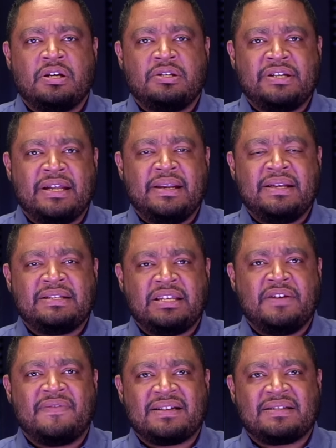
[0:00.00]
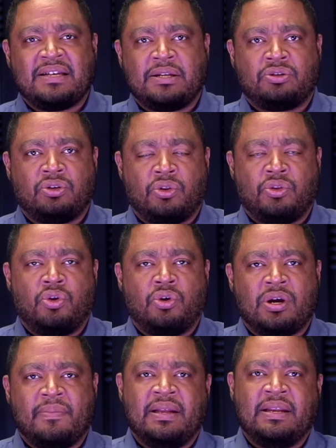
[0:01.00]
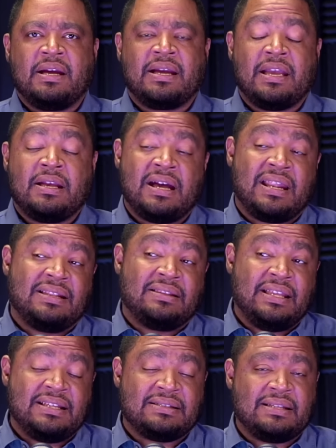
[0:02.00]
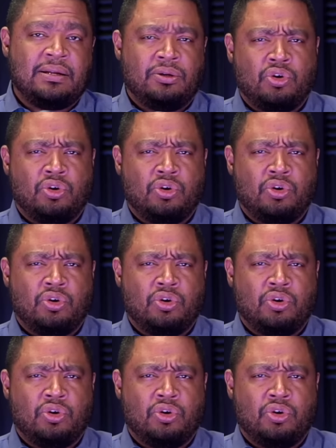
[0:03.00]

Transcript: Jenny sí va a hacer todo lo que Miriam, que es garantista,